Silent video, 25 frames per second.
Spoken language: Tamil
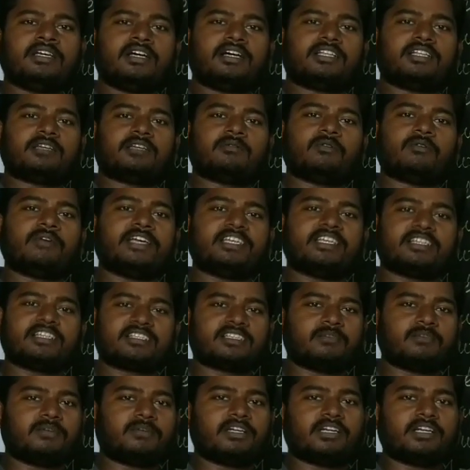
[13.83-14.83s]
அது நம்ம
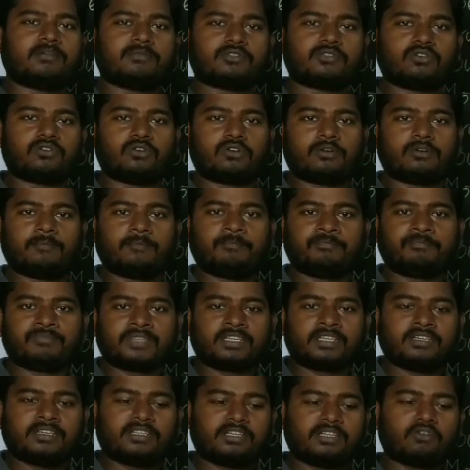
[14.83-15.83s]
வைரஸ் அப்படின்னு நம்ம சொல்றோம்
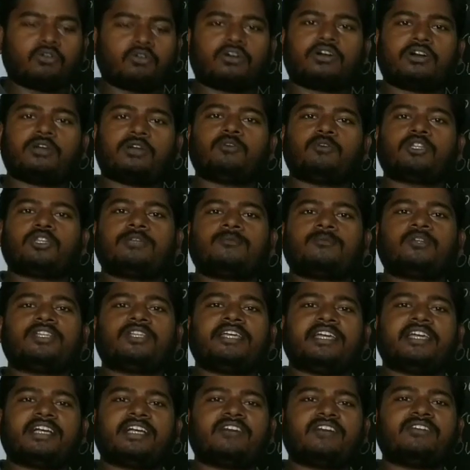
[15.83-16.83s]
இந்த கொரோனா முத முத
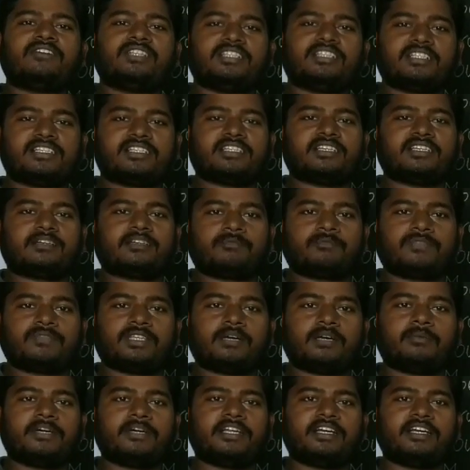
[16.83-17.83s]
எங்க வந்துச்சு
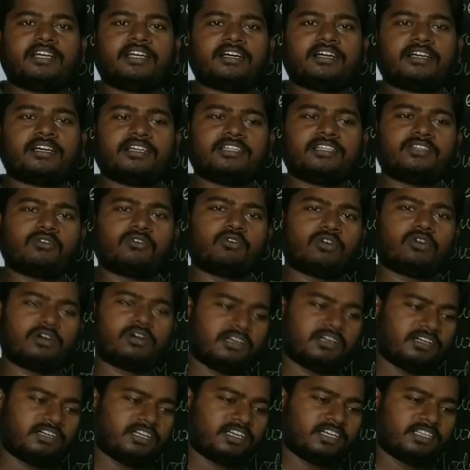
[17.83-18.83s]
அப்படின்னா இந்த
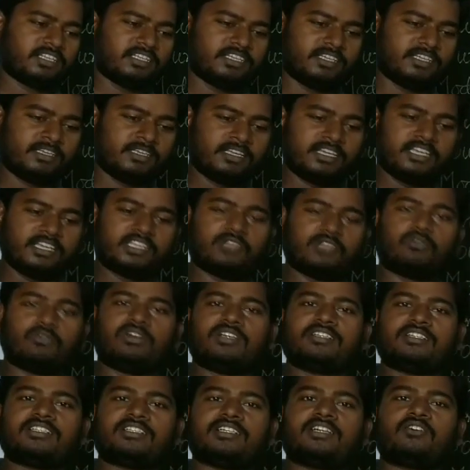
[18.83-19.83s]
கொரோனாங்கிறது இந்த
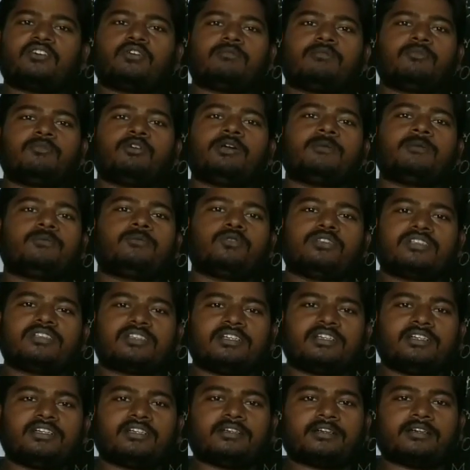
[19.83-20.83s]
உலகத்துக்கு ரொம்பவே
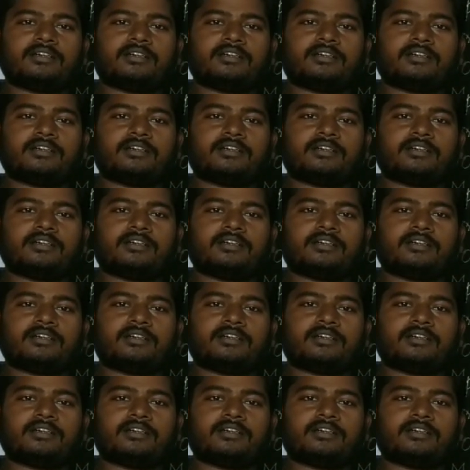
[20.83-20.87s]
புதுசு